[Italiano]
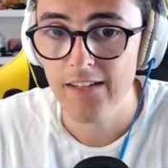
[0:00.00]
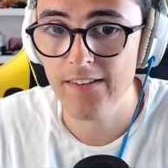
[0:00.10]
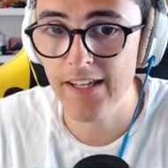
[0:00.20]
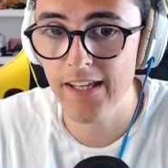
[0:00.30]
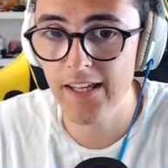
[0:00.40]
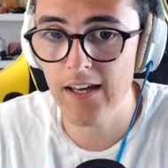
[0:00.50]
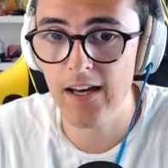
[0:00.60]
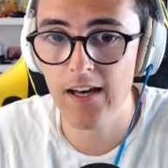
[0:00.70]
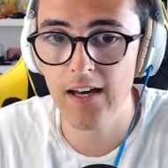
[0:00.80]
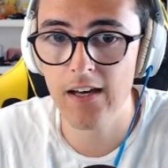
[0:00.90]
di,
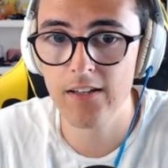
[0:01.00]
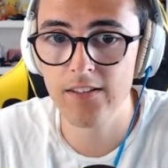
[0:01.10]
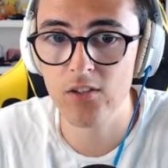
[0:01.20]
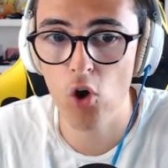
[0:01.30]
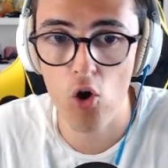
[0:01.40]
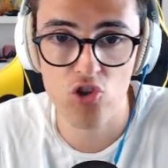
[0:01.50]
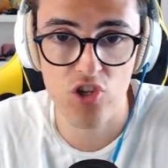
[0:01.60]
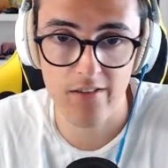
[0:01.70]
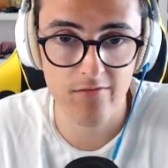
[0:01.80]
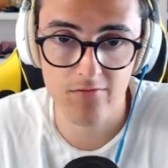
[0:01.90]
uh, di
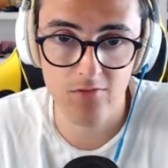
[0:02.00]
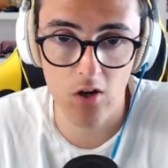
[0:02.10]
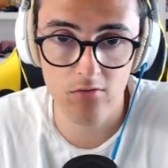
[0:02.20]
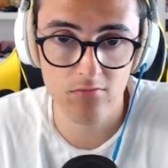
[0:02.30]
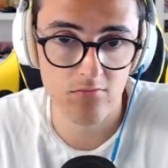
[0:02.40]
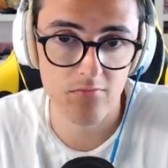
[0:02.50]
cose, no?